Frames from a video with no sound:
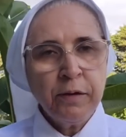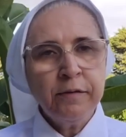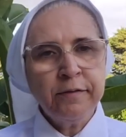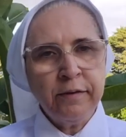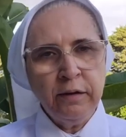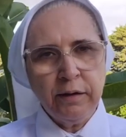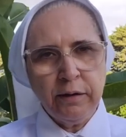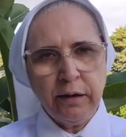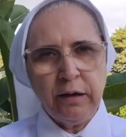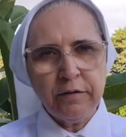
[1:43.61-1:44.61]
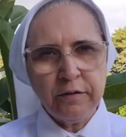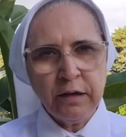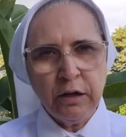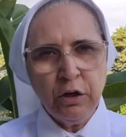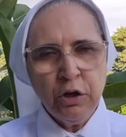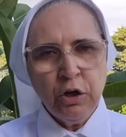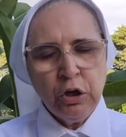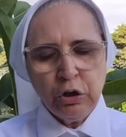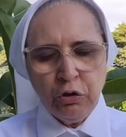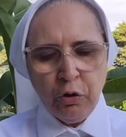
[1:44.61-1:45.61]
Santa Teresinha
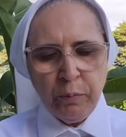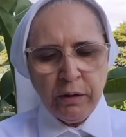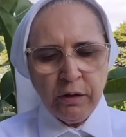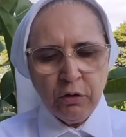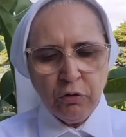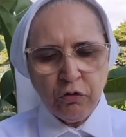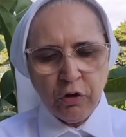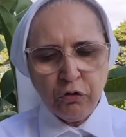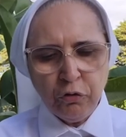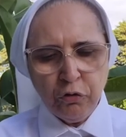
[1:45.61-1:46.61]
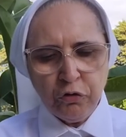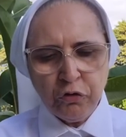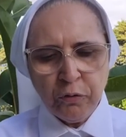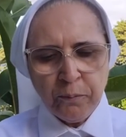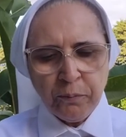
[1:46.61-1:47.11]
do Menino Jesus,